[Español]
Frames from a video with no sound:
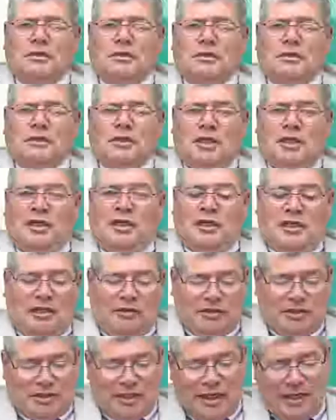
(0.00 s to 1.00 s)
eran
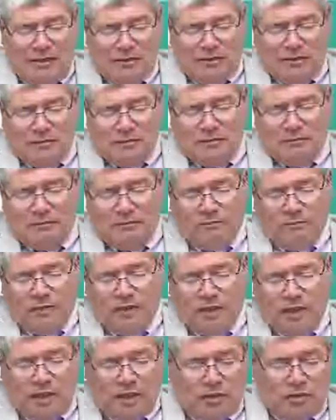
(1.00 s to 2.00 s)
esclavizados,
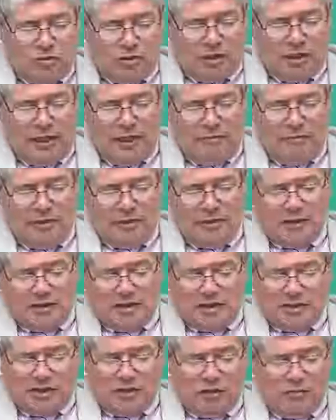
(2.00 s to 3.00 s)
eran intocables,
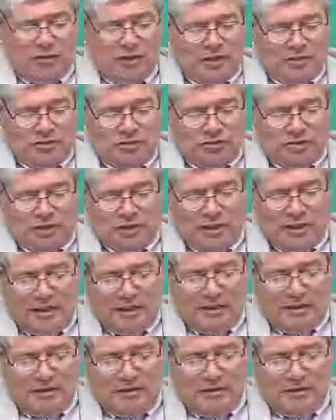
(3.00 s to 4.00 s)
rechazados por la sociedad.